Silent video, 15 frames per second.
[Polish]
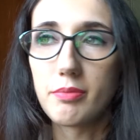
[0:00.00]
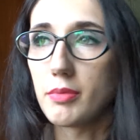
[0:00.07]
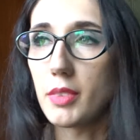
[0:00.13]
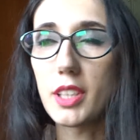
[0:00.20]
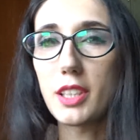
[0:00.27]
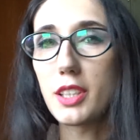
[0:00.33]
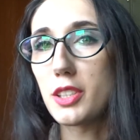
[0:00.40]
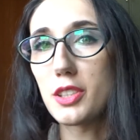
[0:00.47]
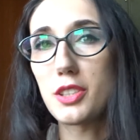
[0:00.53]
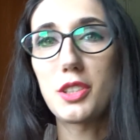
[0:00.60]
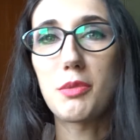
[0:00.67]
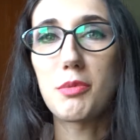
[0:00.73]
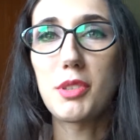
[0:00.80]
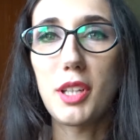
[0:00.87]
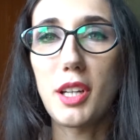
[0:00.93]
Mnie takie rzeczy
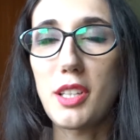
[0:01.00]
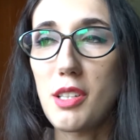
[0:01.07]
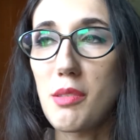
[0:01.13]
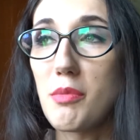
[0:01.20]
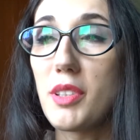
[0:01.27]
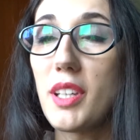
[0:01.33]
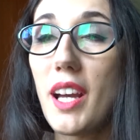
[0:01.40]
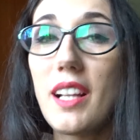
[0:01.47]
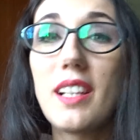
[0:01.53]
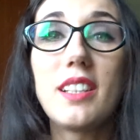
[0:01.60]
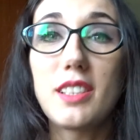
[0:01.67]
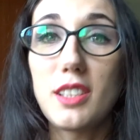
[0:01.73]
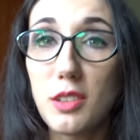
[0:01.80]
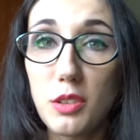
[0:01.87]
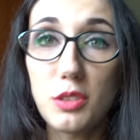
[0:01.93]
nie przerażają. Ja,
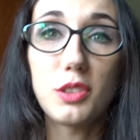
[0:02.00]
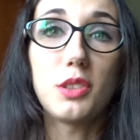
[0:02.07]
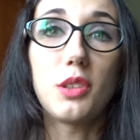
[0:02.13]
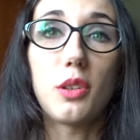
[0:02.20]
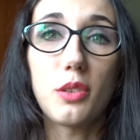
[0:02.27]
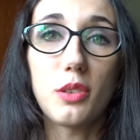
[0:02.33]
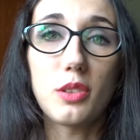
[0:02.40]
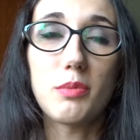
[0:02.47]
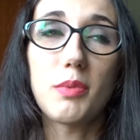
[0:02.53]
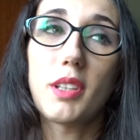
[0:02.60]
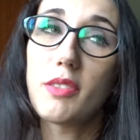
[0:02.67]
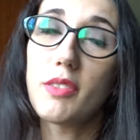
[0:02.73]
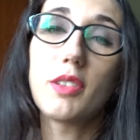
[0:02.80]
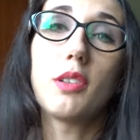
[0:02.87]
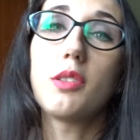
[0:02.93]
jeśli chodzi o
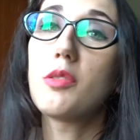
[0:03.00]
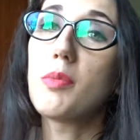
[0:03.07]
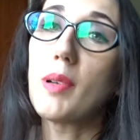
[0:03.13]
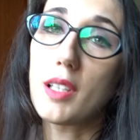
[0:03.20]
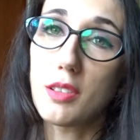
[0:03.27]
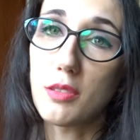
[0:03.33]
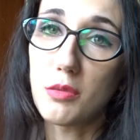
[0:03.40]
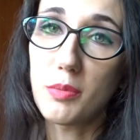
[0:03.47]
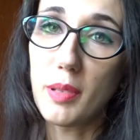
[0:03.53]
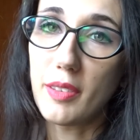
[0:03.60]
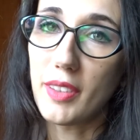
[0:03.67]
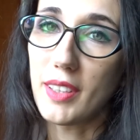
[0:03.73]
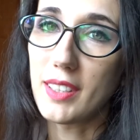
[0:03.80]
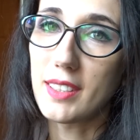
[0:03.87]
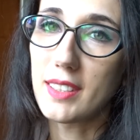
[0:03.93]
zmiany wyglądu, bardzo lubię,
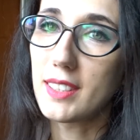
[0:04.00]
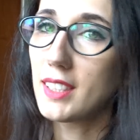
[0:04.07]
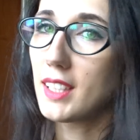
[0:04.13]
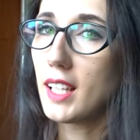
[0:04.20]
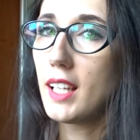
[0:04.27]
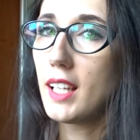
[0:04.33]
więc